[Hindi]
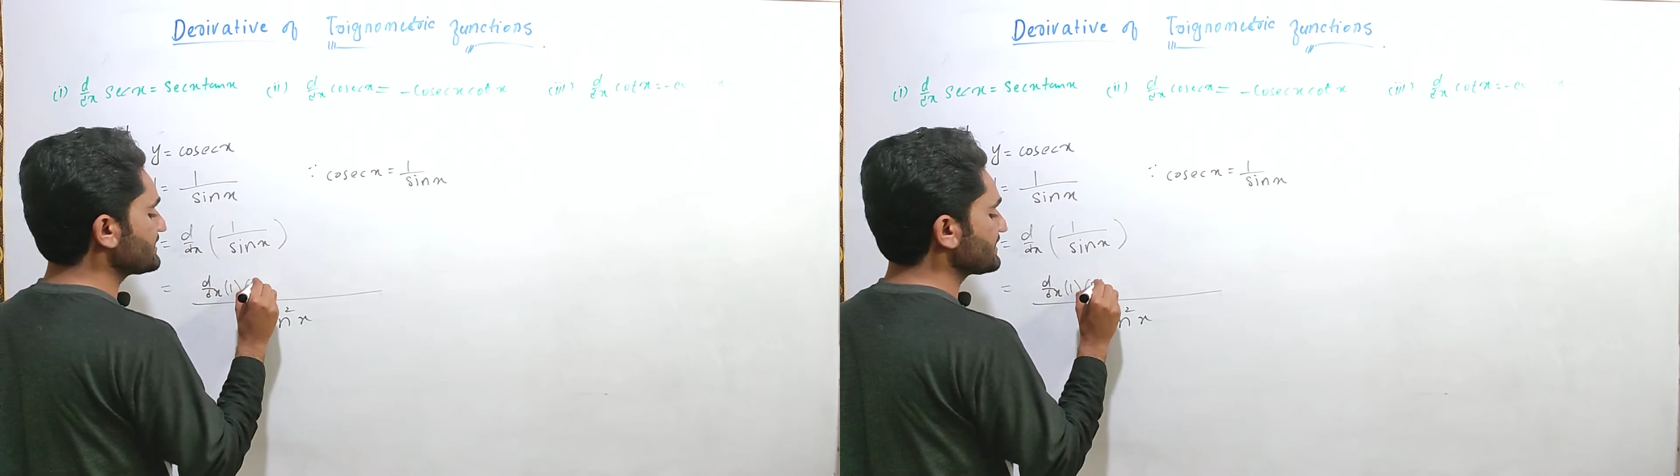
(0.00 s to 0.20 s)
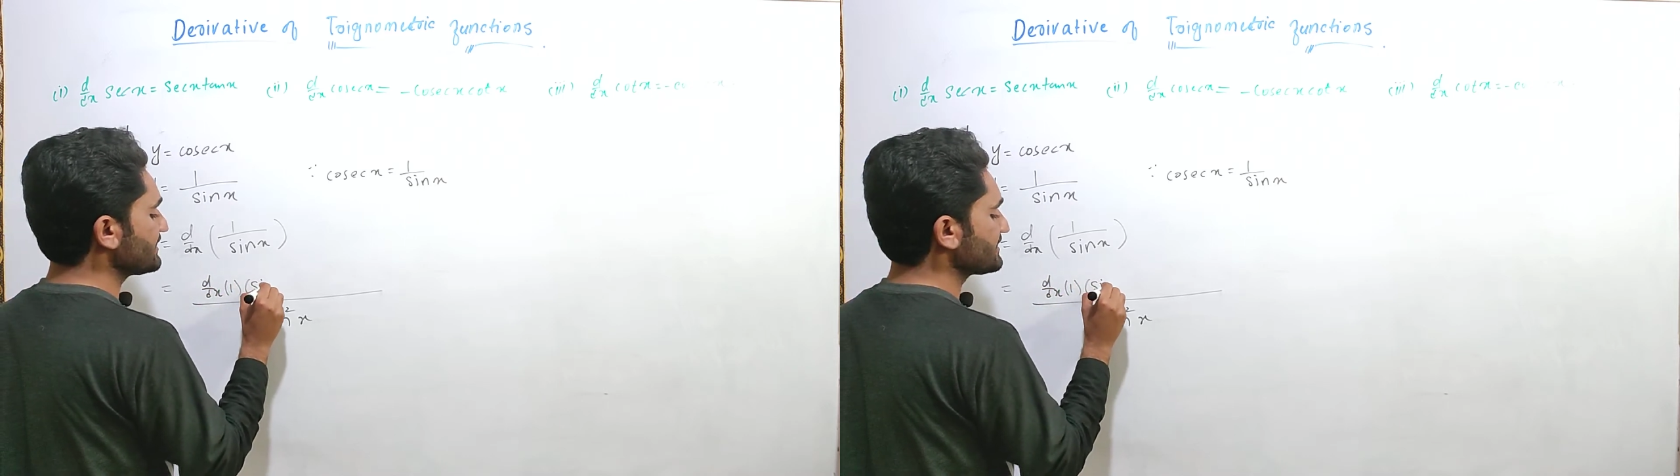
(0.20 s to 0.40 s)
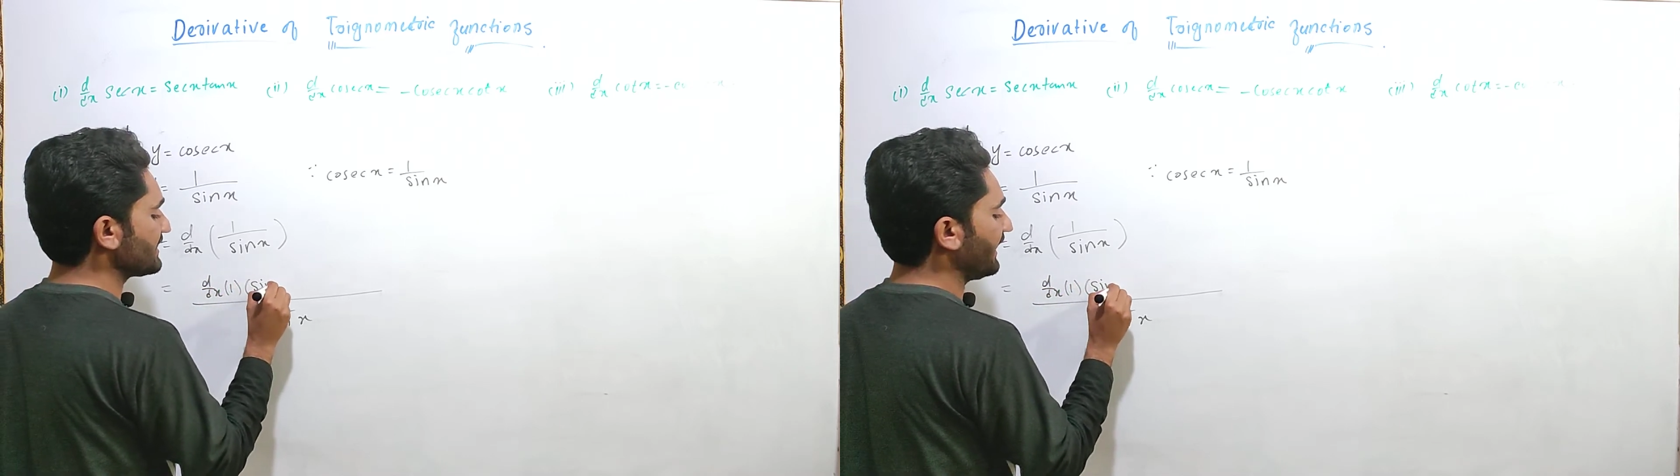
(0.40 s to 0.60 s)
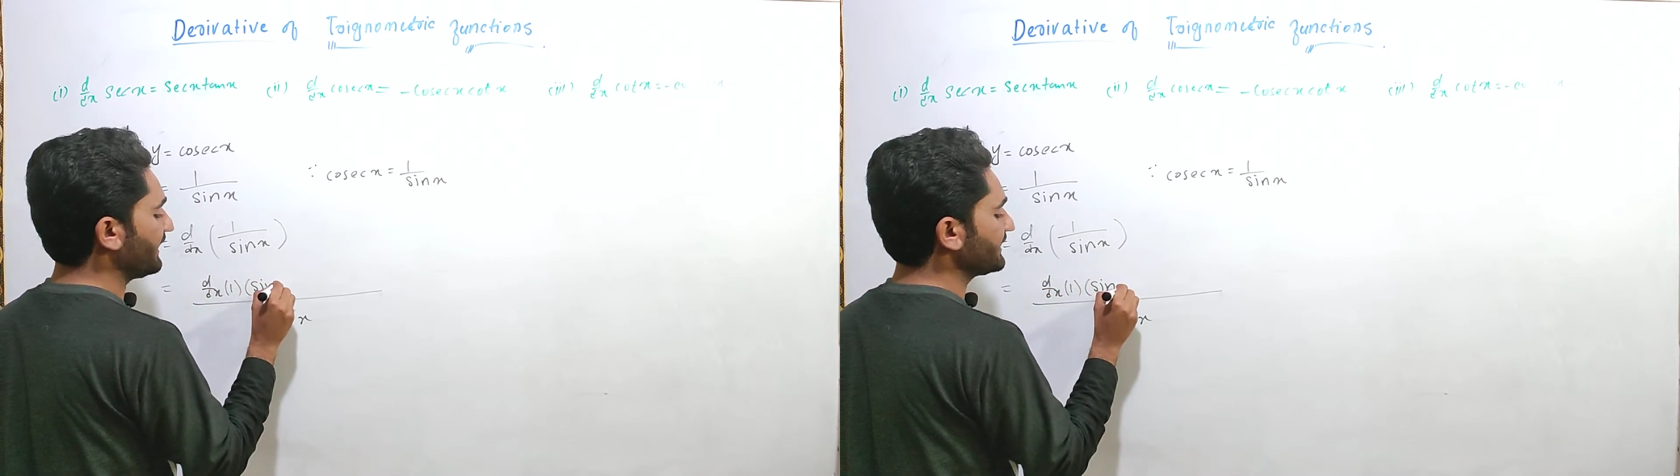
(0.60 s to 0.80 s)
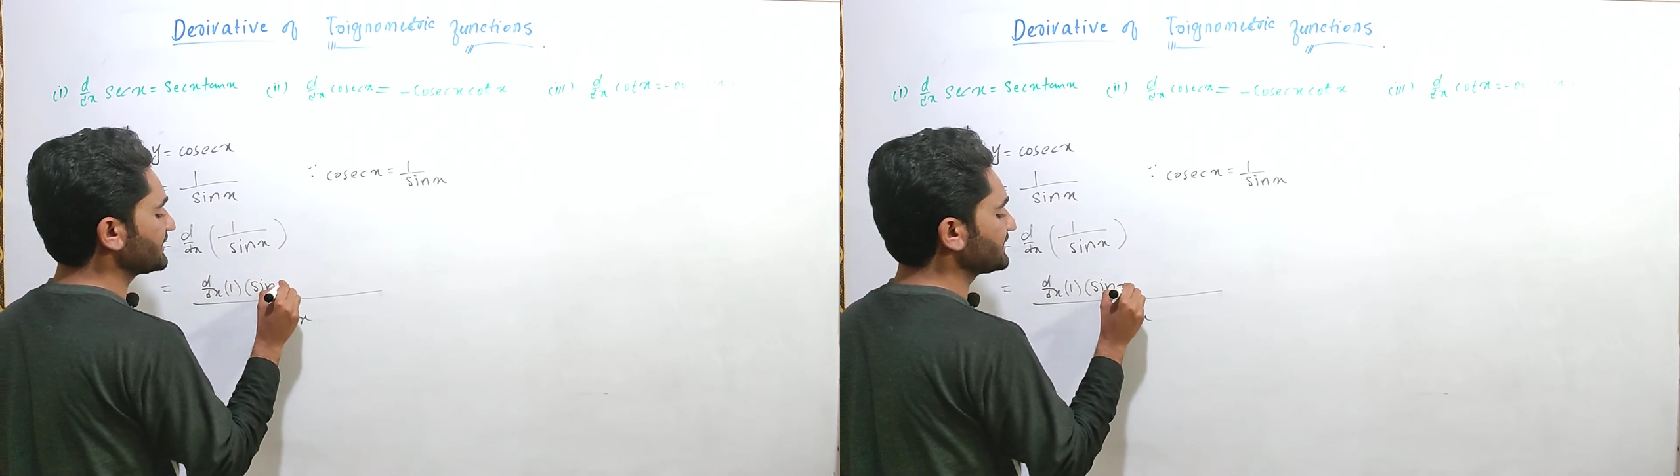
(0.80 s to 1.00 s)
इज
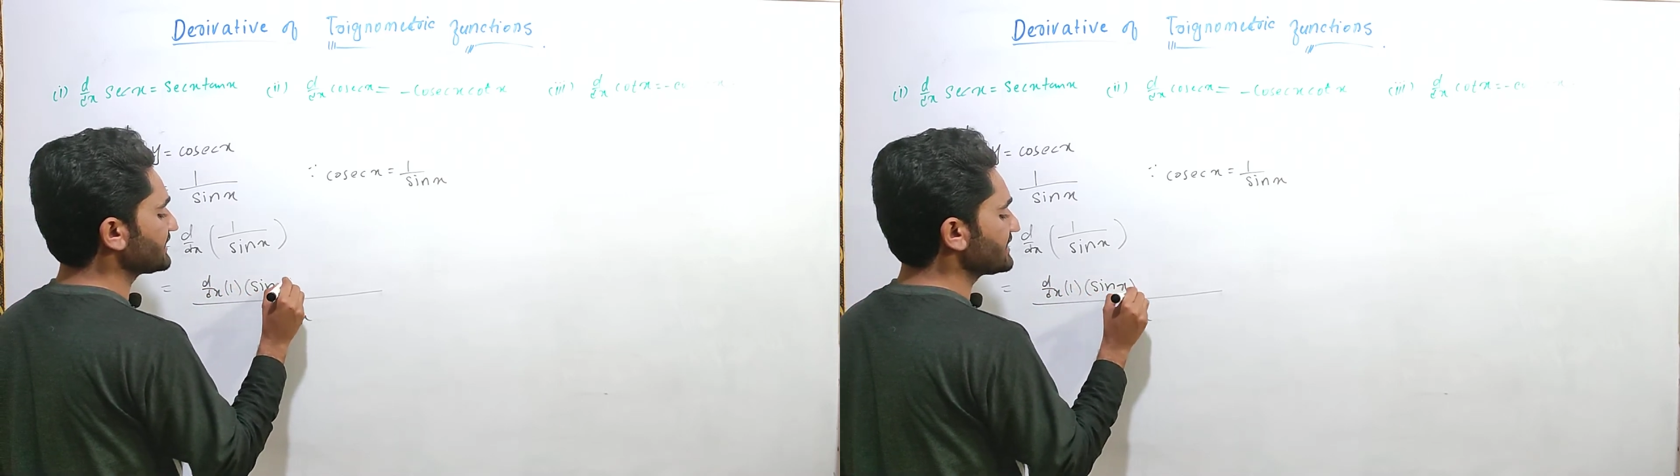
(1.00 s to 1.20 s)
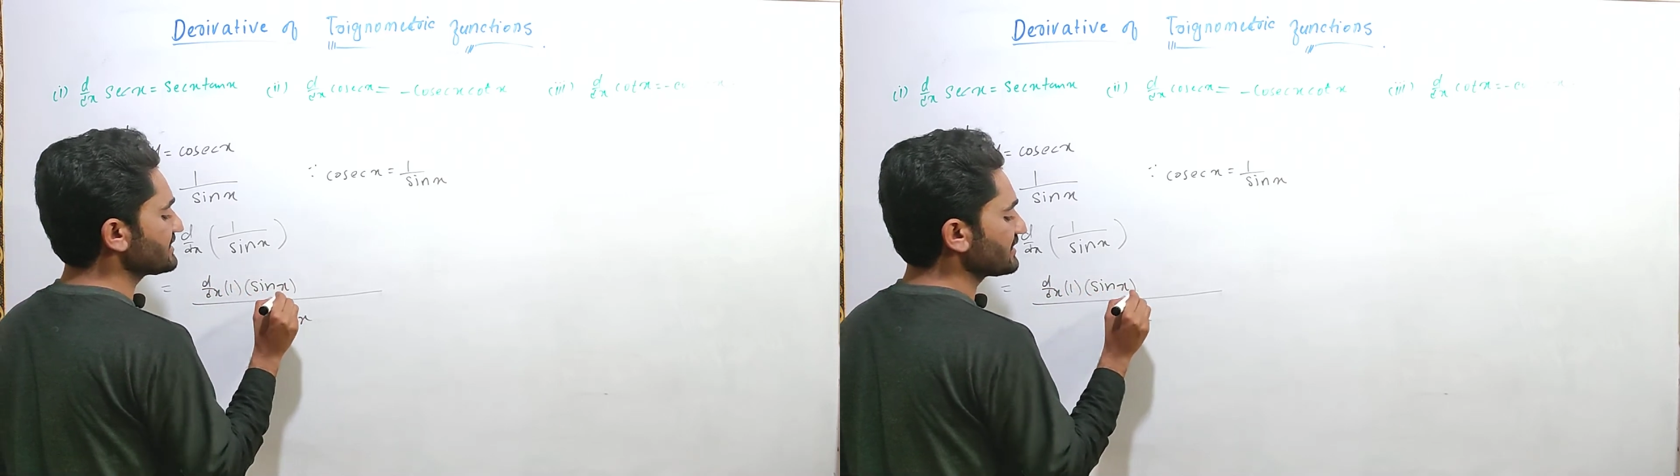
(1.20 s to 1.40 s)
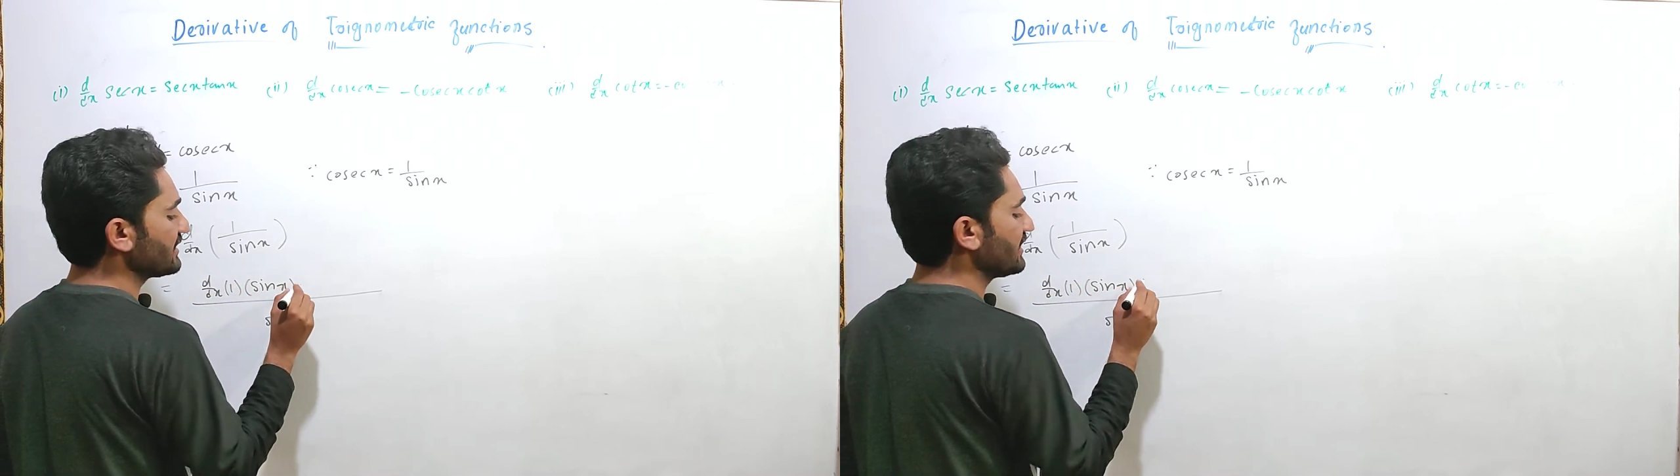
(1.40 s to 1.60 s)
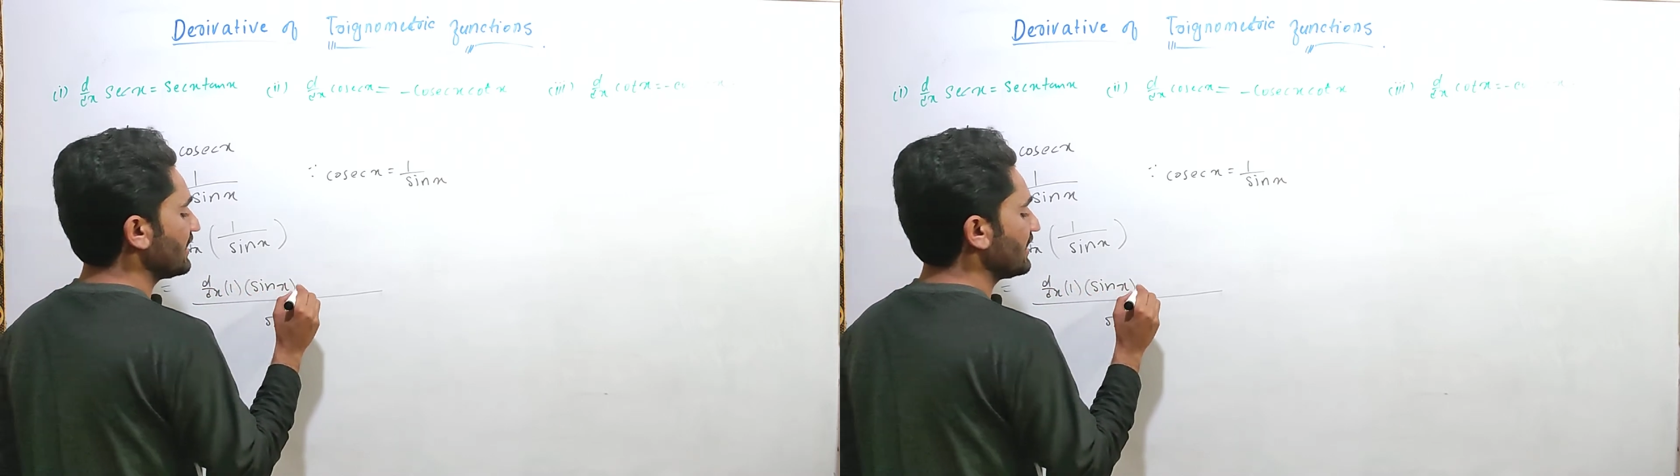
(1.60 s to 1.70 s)
साइन एक्स एज इट इज